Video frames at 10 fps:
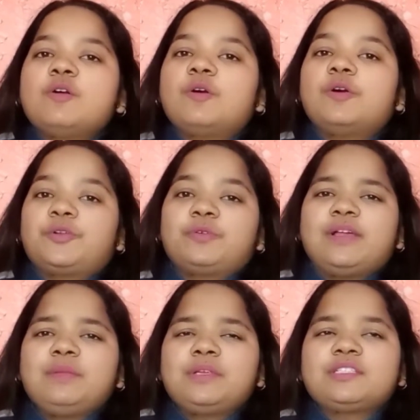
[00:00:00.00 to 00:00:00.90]
और ट्रू
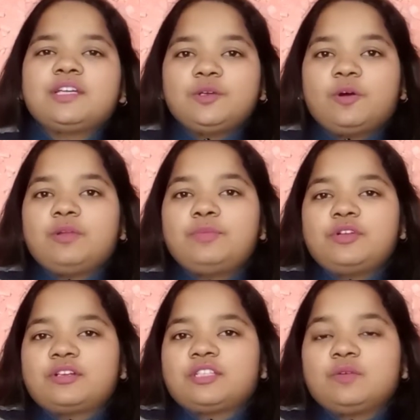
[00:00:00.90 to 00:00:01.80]
एलिमेंट्स का एक और
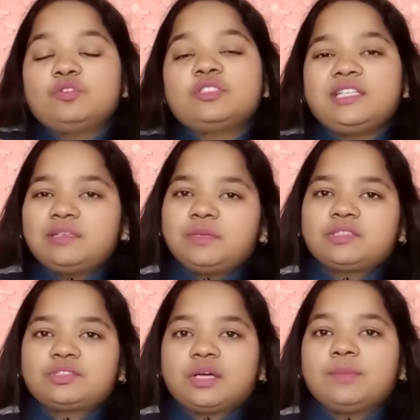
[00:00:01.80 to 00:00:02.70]
प्रोडक्ट था वो सीड
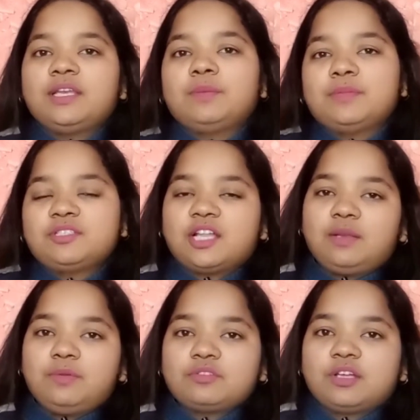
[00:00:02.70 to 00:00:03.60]
मिक्स था मैंने अपने
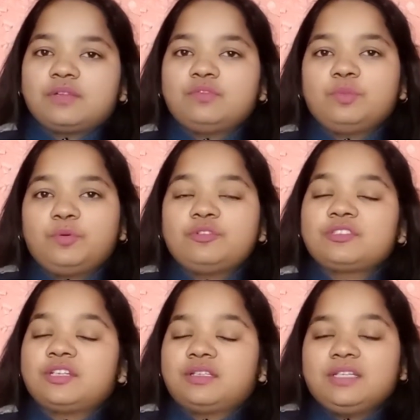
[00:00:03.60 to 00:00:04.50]
चैनल पे उसका रिव्यू
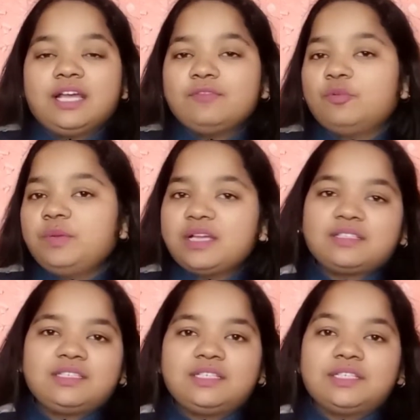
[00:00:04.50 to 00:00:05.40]
पोस्ट कर दिया है वो भी
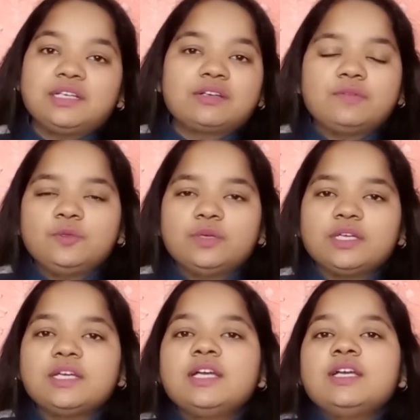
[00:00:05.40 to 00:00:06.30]
ऐसा ही डिटेल रिव्यू
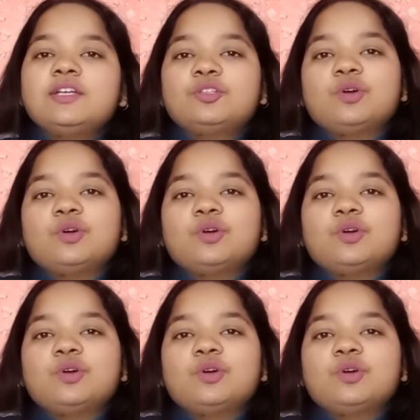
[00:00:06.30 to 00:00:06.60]
है तो